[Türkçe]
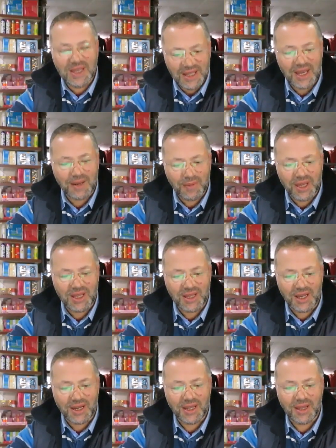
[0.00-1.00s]
gider mi
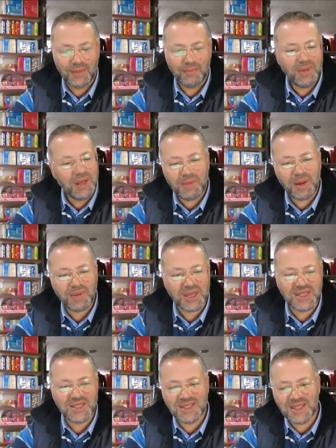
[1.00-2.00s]
gider, bilmem
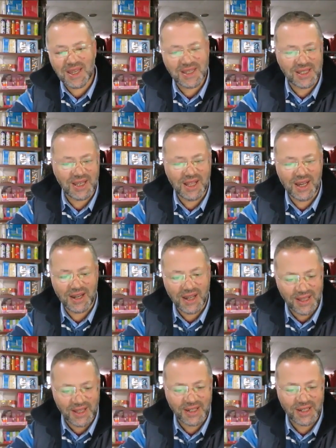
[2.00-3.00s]
ki sizde eskiler
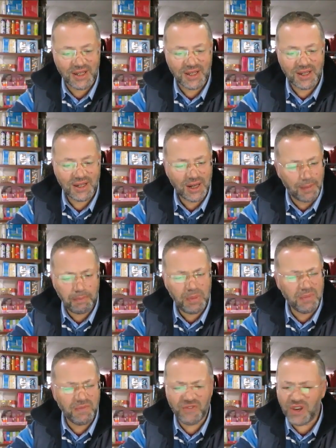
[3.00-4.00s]
ne der.''
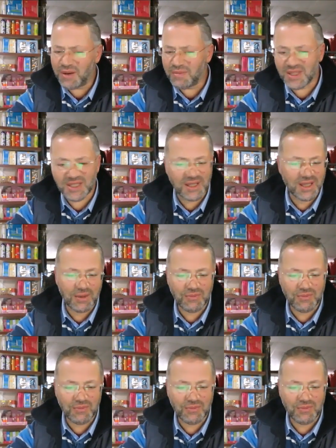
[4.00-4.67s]
Rabbim vermesin